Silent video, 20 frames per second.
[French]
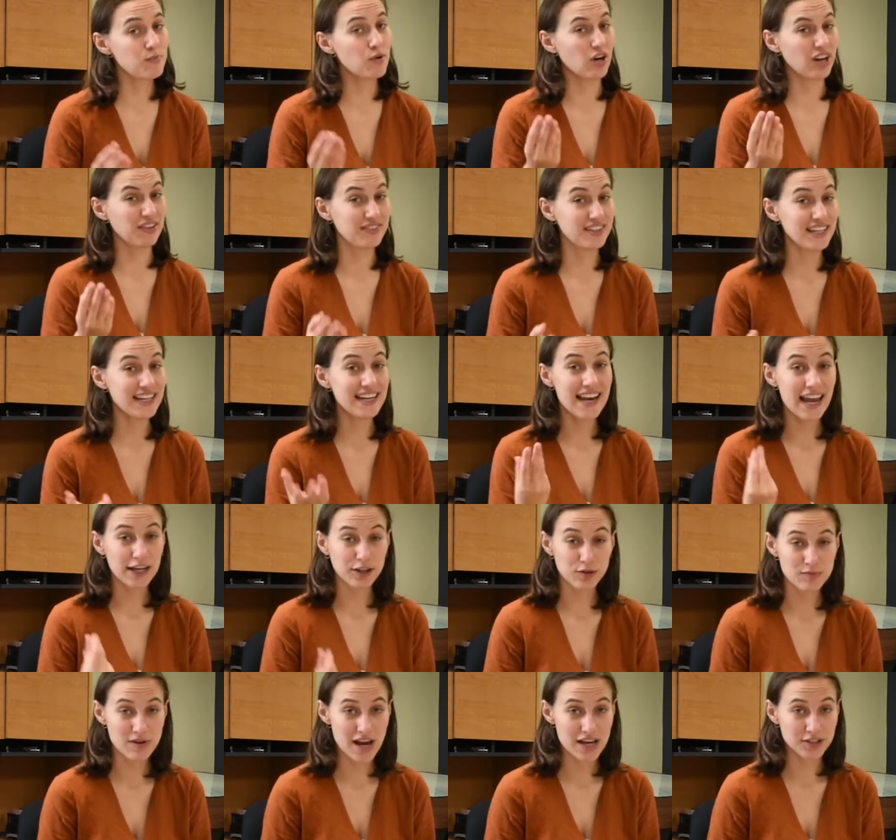pour éviter
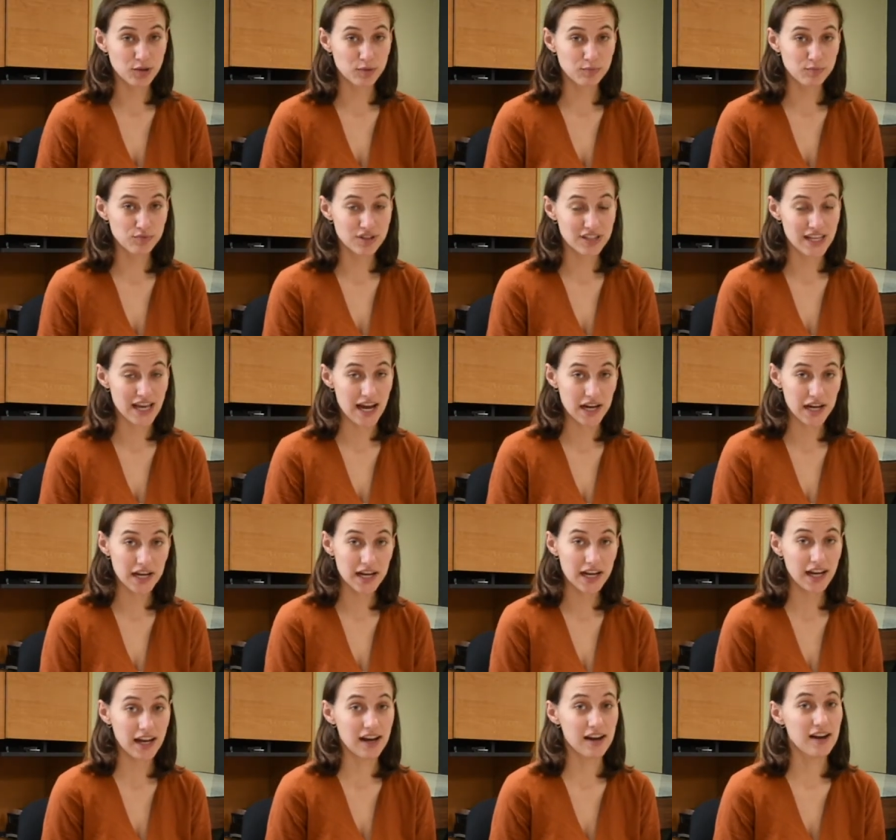l'accumulation de
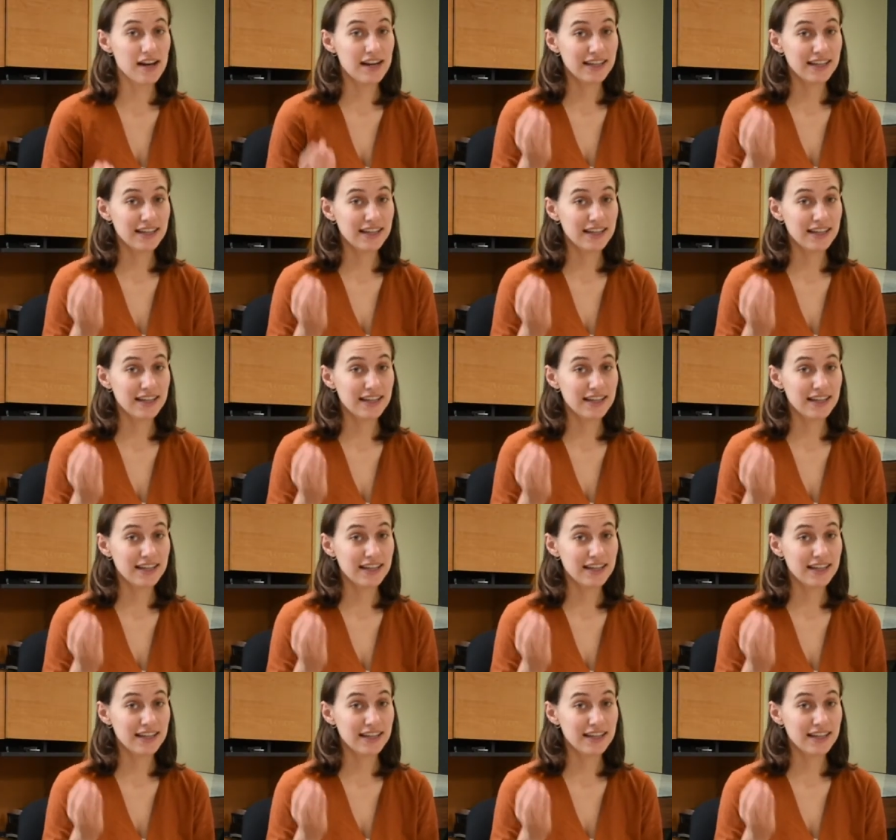poussière euh,